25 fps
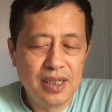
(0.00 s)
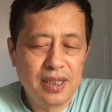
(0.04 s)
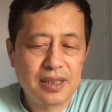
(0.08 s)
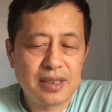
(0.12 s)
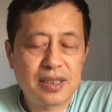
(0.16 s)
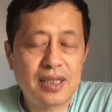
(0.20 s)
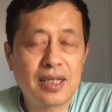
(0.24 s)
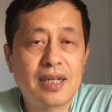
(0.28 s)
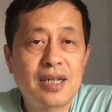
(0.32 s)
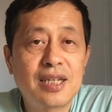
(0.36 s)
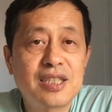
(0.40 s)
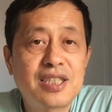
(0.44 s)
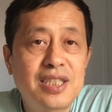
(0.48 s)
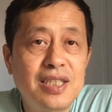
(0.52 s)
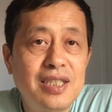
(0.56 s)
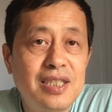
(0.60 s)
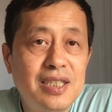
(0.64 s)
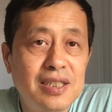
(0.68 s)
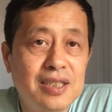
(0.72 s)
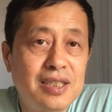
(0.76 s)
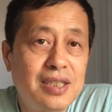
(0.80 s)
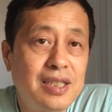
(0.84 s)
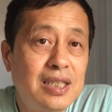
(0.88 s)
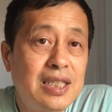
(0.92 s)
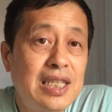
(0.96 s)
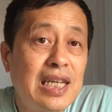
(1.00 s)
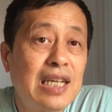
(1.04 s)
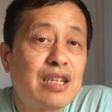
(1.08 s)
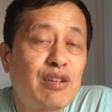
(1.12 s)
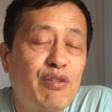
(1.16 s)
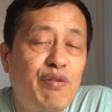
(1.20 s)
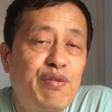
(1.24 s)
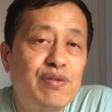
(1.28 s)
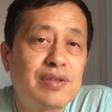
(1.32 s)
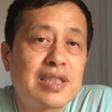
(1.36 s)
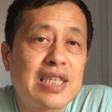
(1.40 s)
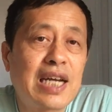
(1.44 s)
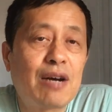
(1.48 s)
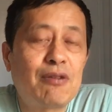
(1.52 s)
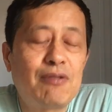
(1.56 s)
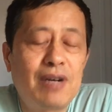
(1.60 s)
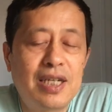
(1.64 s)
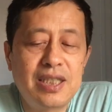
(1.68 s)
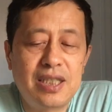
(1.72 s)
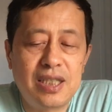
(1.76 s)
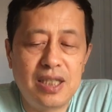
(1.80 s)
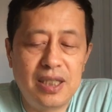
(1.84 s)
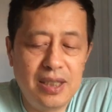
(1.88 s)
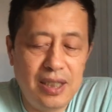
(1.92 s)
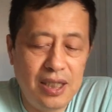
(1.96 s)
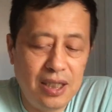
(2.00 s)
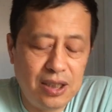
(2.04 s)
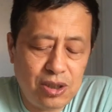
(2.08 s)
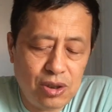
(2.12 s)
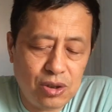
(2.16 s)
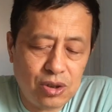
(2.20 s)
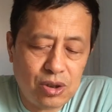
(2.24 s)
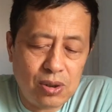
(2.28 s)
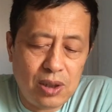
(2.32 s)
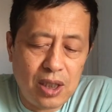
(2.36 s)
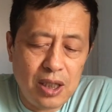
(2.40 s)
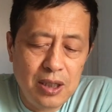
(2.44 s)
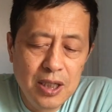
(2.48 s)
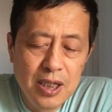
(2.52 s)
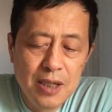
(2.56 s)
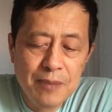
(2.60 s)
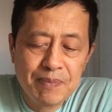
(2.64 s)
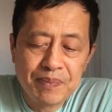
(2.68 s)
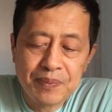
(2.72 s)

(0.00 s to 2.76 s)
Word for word: 这个提醒之间的复杂关系，也就是说，